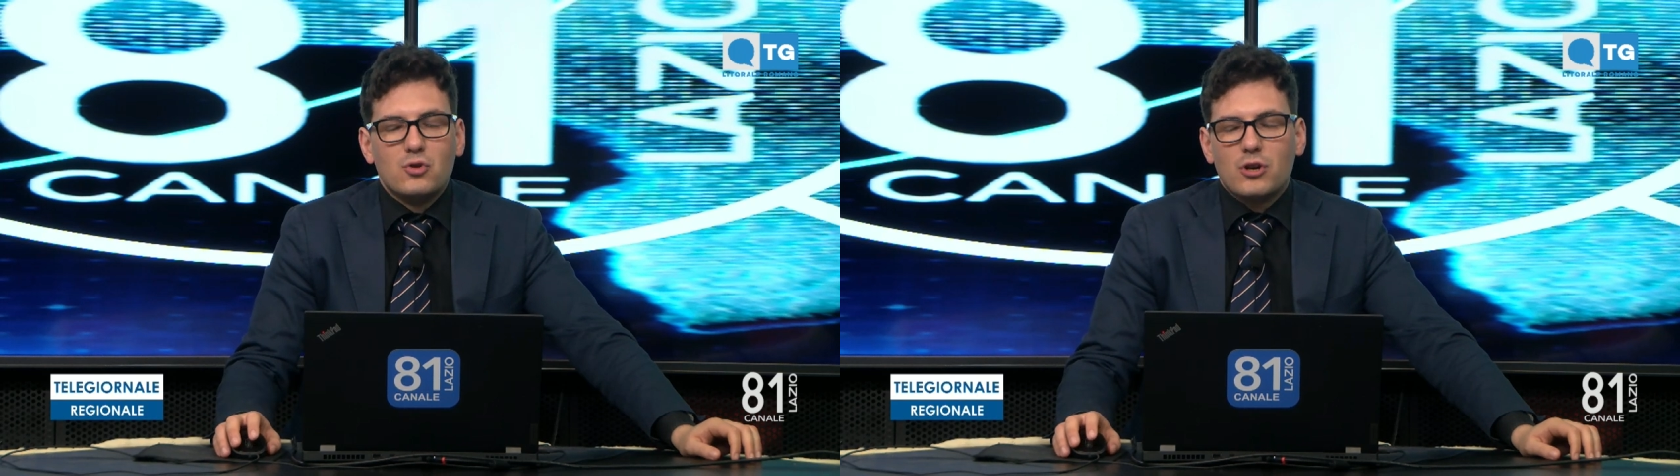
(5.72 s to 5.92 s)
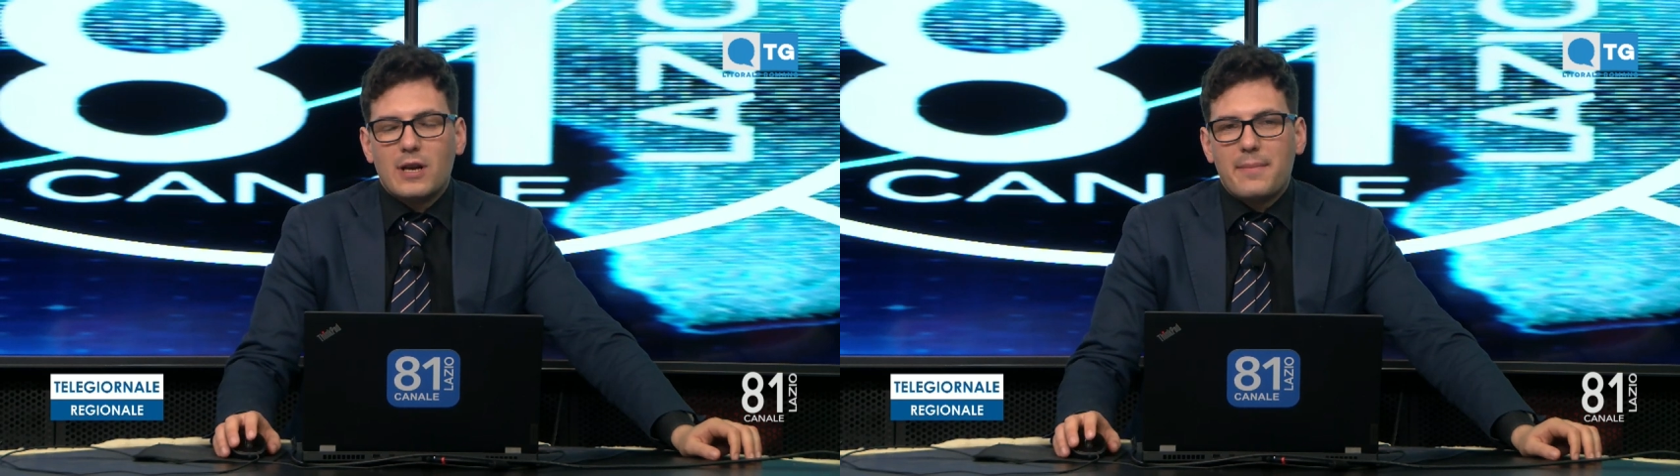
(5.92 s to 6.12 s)

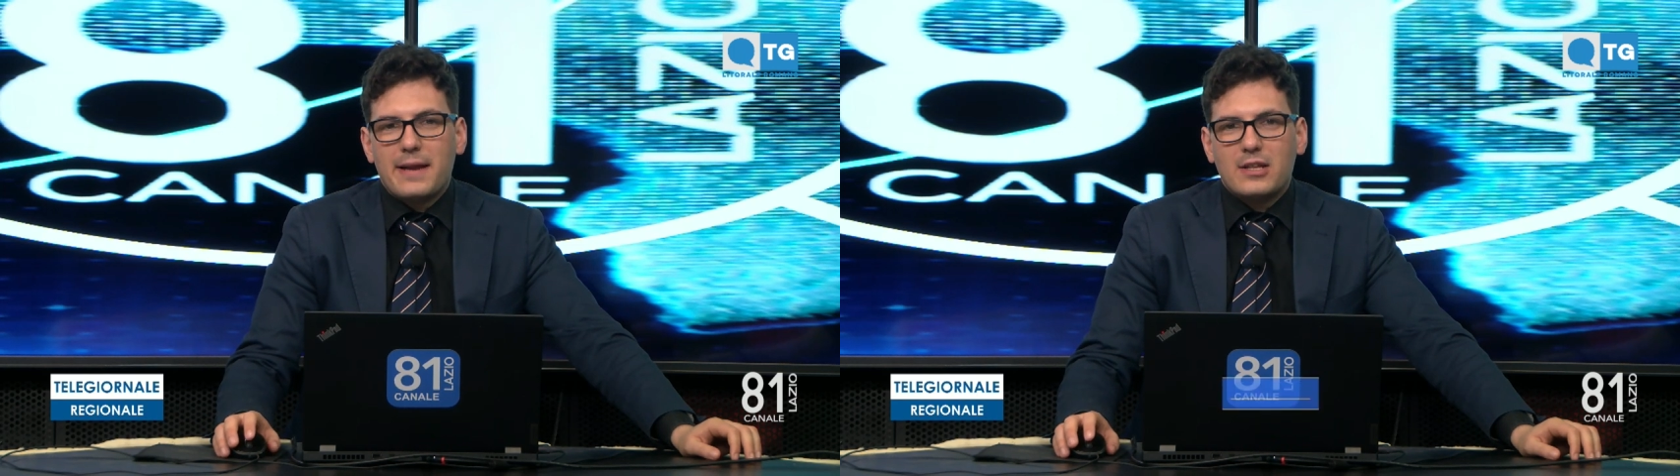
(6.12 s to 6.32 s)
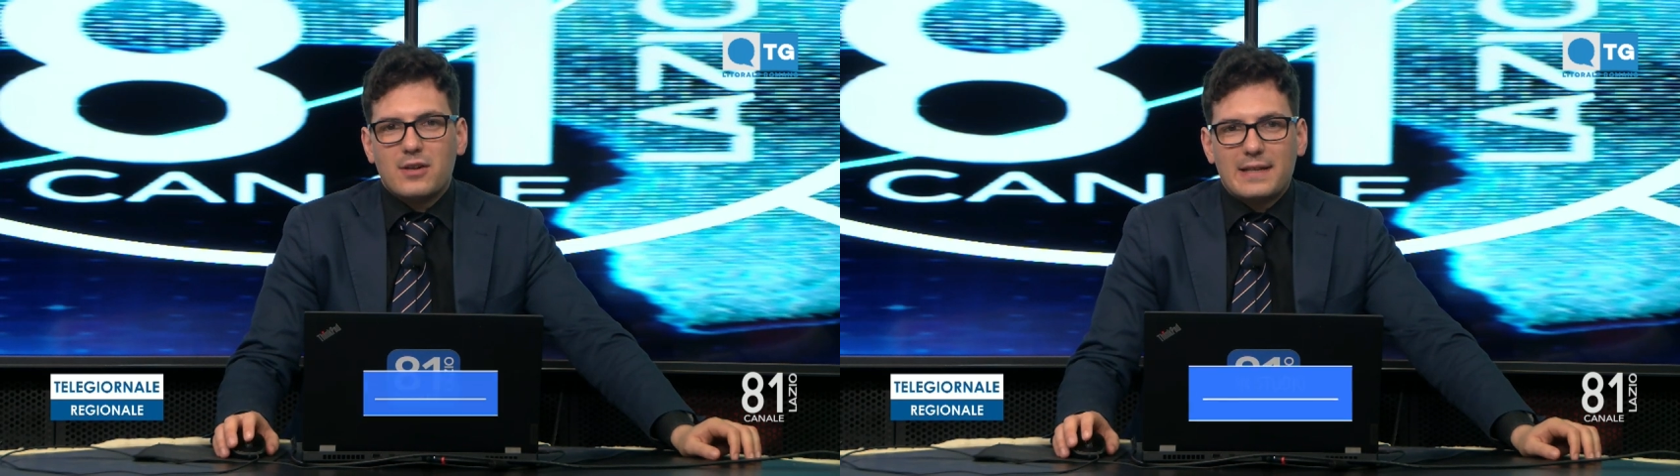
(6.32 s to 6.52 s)
Buongiorno e
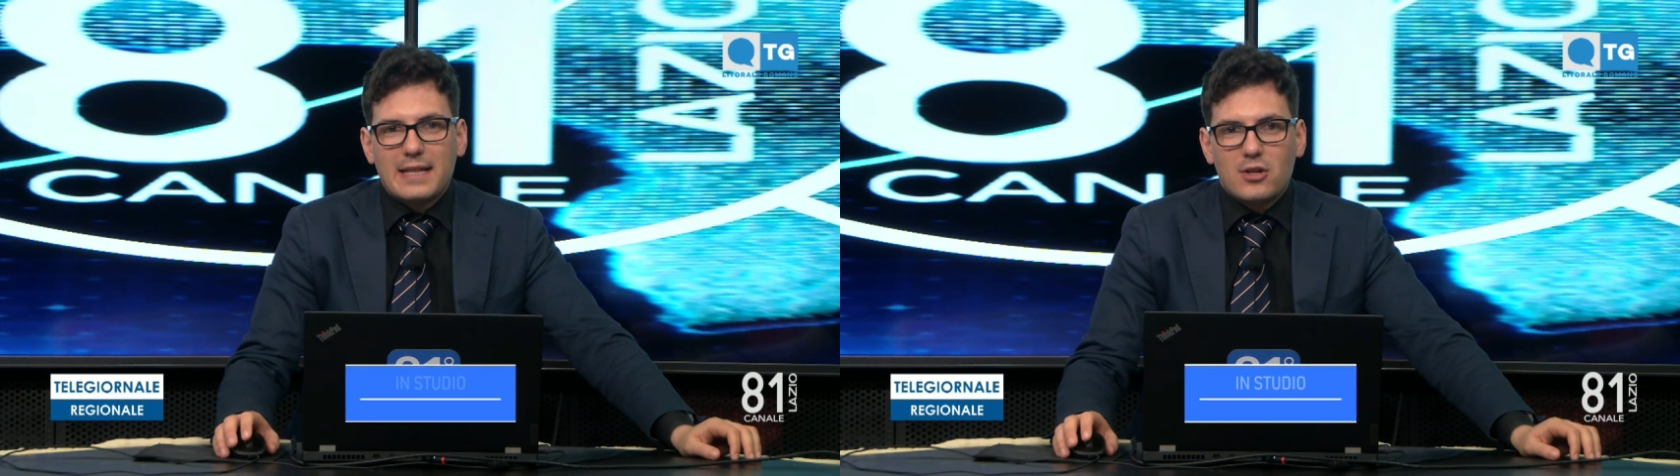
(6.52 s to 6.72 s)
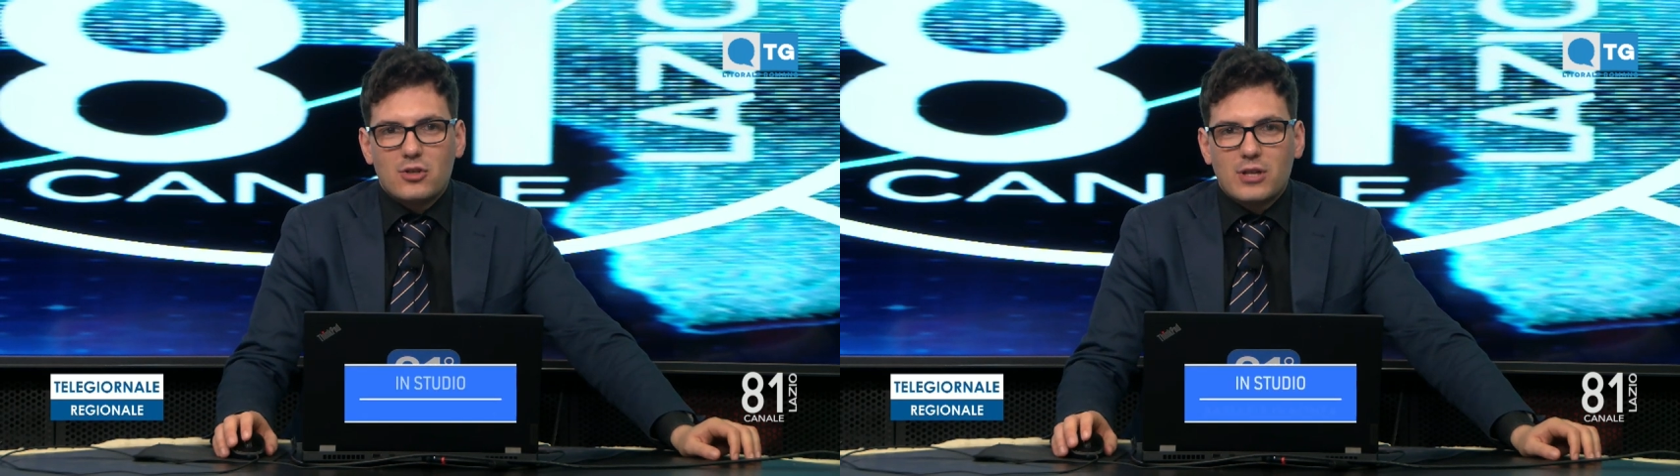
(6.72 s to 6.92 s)
ben
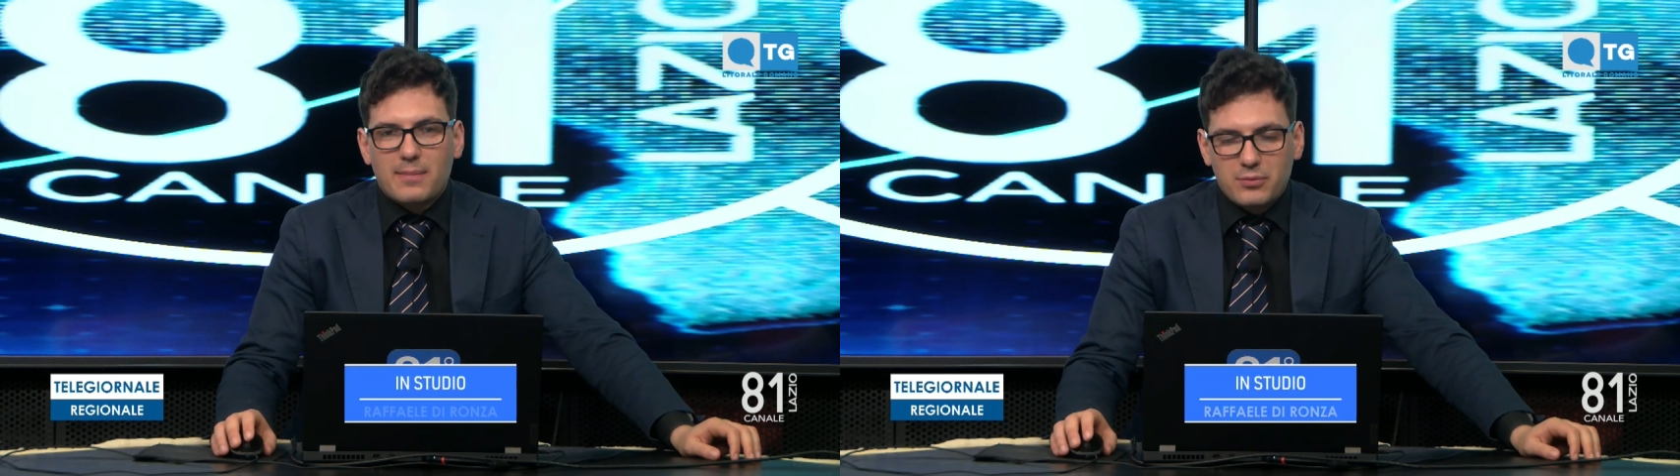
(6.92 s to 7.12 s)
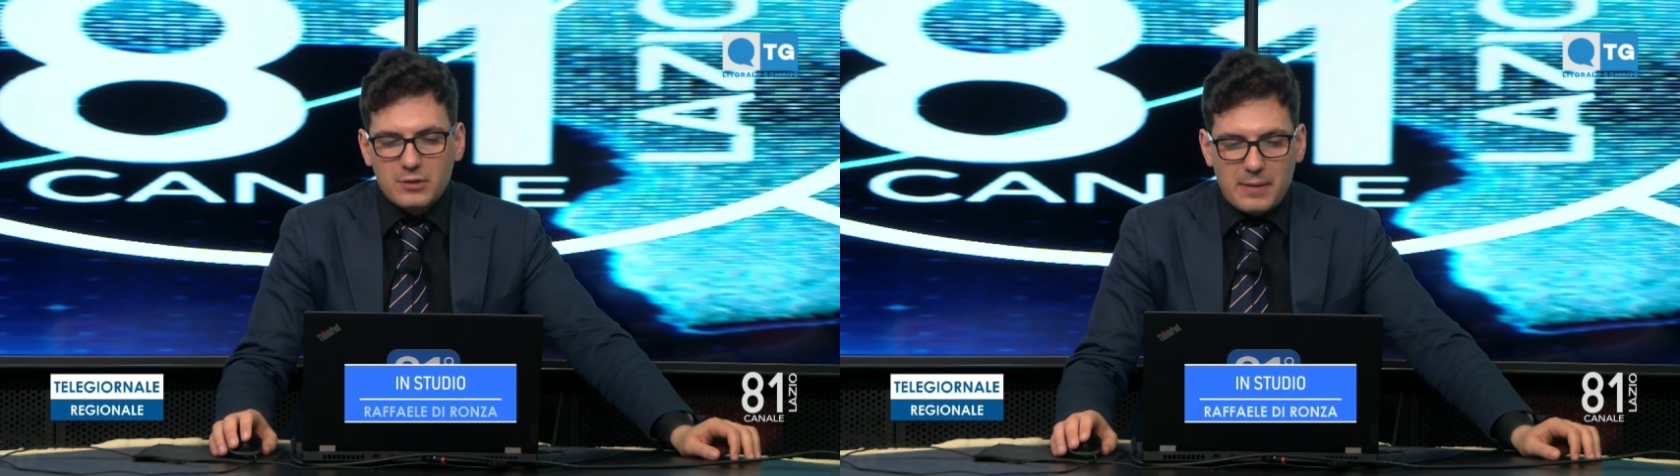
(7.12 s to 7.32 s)
ritrovati al nostro
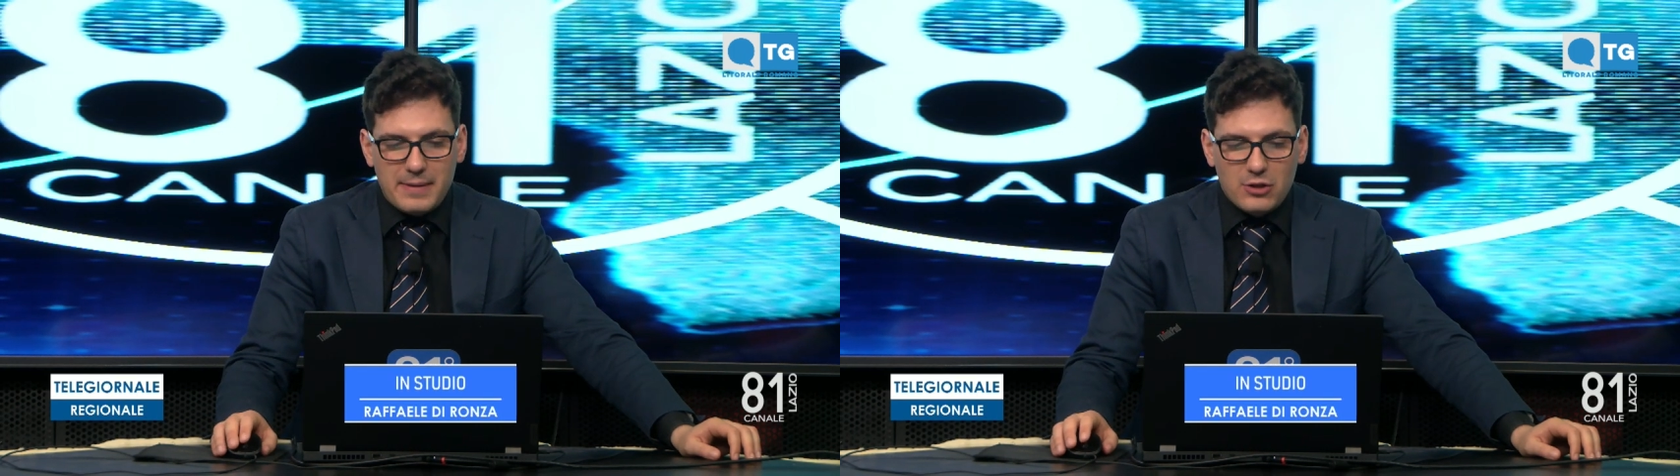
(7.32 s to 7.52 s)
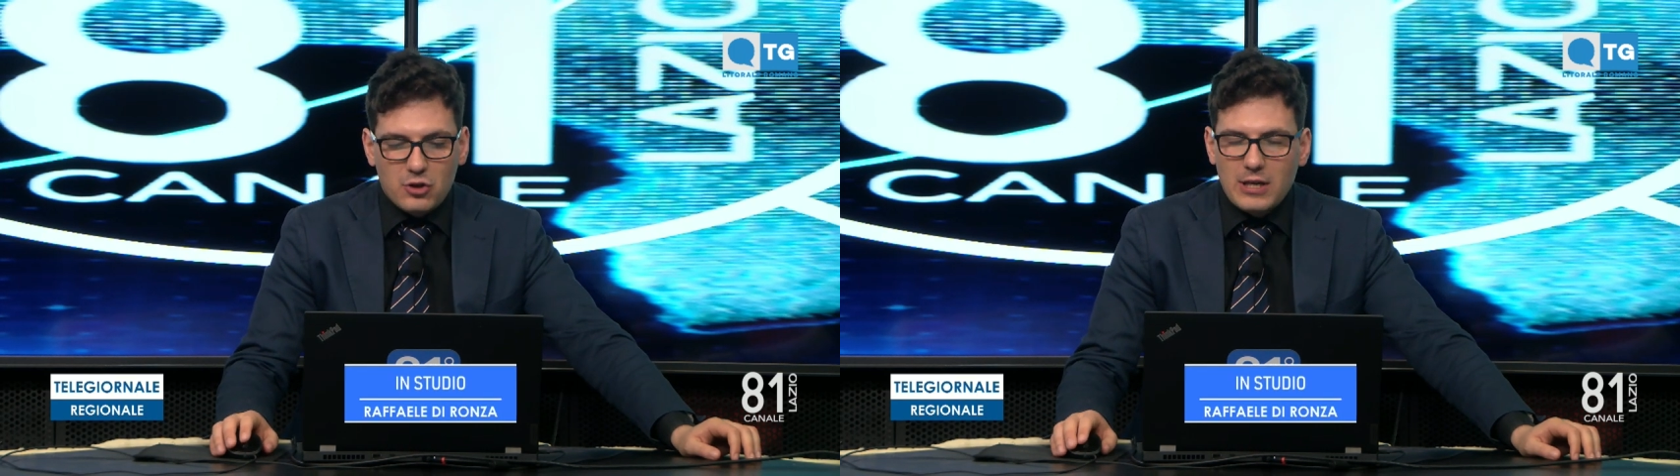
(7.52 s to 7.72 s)
appuntamento